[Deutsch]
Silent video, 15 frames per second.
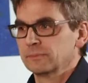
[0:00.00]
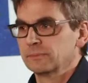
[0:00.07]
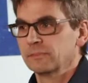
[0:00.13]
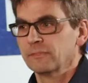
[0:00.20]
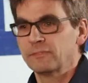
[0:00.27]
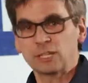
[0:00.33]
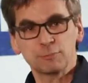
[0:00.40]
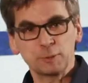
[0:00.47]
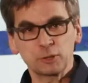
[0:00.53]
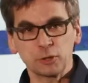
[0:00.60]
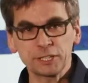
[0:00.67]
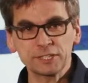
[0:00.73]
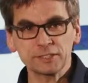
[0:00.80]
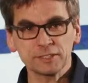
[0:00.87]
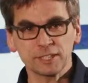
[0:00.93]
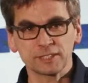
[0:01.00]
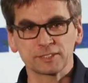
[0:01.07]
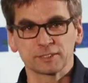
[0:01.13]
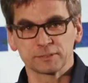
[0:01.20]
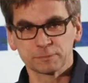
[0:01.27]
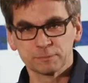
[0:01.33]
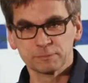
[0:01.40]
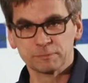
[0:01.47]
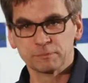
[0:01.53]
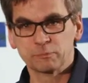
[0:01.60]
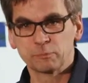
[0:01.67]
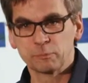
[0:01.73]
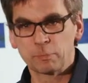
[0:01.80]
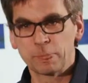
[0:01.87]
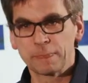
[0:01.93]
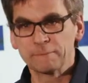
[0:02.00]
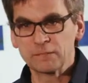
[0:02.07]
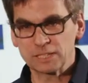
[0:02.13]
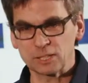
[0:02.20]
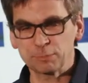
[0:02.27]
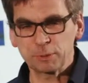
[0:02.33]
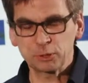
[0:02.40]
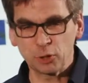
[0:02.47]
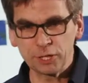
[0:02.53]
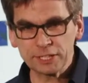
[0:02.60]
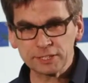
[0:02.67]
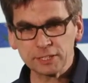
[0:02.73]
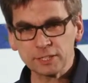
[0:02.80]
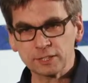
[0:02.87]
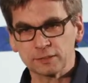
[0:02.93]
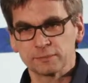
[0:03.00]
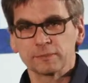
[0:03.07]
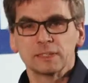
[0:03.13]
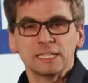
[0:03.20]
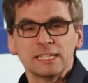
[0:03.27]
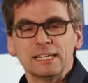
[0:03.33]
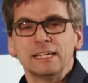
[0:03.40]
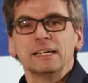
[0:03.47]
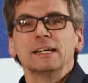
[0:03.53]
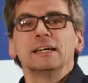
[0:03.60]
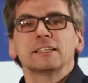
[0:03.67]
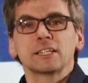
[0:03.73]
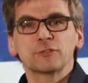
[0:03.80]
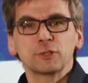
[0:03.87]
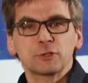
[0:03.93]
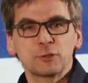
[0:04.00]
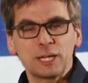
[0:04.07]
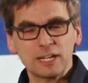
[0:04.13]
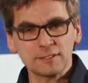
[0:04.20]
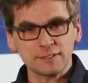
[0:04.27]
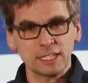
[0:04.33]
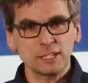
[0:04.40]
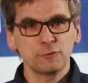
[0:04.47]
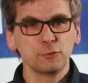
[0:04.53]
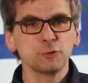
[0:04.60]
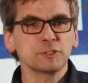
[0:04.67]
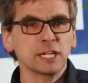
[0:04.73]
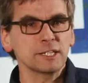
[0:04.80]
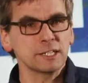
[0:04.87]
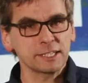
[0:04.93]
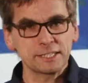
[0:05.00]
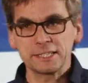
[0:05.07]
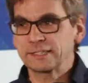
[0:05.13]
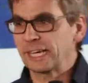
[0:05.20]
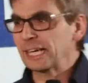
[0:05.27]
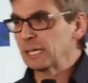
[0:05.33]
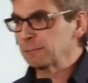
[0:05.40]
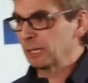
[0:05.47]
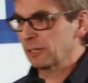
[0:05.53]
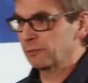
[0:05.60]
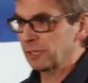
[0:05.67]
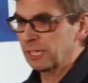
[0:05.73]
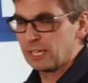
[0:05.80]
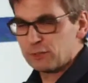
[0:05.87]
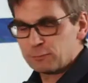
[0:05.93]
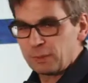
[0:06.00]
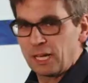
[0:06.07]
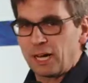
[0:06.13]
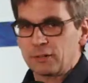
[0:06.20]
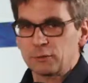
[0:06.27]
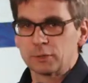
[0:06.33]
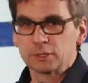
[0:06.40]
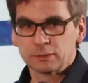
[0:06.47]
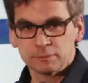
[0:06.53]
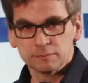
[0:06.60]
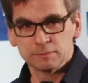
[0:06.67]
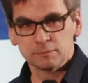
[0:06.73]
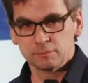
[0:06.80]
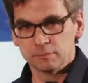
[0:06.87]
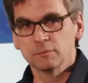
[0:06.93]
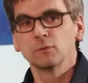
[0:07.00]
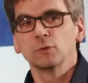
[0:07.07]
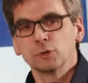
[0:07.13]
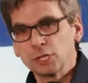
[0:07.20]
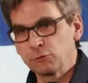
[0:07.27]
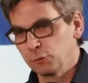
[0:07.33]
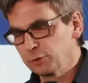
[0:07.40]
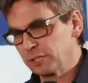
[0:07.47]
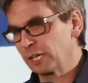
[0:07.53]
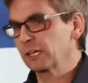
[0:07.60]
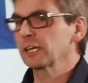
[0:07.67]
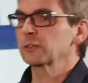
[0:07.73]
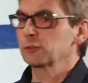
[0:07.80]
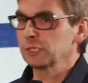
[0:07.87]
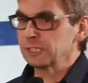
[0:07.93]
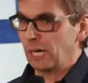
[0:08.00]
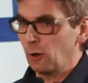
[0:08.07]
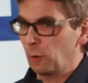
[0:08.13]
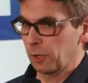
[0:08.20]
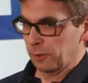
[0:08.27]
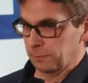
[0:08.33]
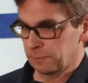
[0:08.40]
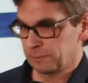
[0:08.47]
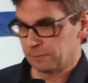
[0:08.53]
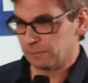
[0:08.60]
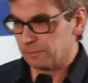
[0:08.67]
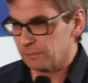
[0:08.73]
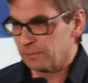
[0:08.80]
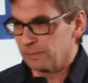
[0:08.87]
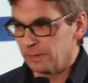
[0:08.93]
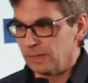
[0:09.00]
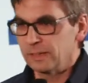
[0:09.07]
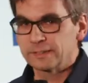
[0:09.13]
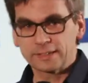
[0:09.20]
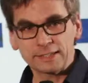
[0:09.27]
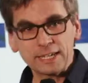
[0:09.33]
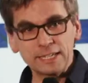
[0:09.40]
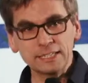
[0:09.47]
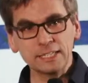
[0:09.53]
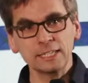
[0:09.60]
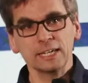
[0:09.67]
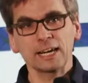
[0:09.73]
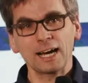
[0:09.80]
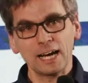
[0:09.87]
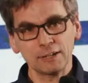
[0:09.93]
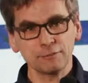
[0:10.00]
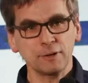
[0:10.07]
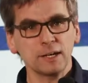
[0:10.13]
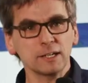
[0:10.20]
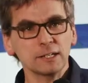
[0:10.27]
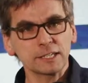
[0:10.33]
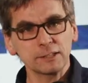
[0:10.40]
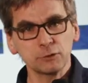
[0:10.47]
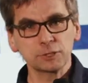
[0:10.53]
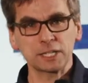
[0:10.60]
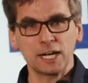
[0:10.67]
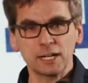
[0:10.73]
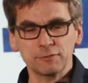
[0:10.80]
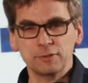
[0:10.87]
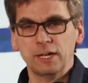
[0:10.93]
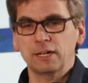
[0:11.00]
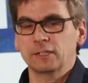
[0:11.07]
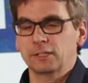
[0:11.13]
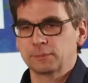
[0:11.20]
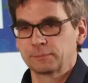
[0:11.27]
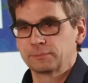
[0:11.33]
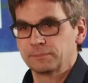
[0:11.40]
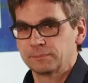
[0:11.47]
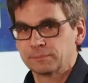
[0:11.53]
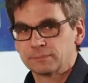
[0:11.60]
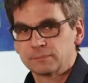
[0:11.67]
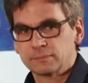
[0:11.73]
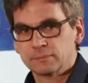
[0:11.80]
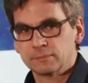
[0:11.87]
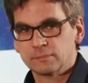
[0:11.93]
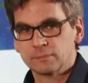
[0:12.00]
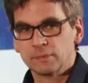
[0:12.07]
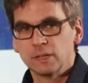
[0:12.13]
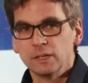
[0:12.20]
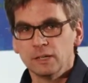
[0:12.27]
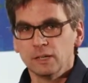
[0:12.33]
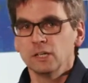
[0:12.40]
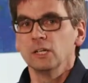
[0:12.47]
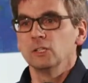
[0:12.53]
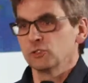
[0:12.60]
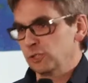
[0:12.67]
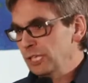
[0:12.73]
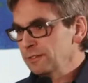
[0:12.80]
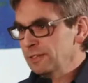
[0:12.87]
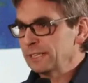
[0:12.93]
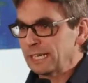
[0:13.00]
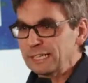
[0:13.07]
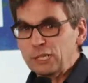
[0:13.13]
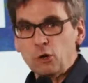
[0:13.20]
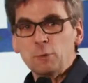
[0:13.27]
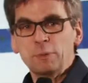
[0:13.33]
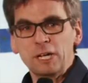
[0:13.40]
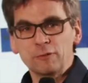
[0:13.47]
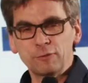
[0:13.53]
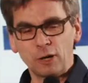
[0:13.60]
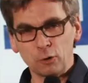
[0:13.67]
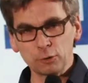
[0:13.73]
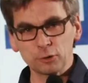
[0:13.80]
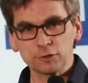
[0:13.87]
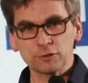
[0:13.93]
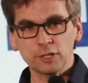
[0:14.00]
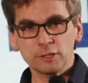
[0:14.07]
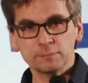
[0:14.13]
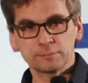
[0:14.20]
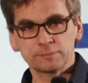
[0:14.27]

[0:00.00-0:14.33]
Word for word: Was bedeutet das? Das bedeutet, dass wir zuerst an die Fußgängerinnen denken bei der Verkehrsplanung und die Fußgänger natürlich auch. Dann an die Radfahrerinnen und Radfahrer. Schließlich an die ÖPNV-Nutzer.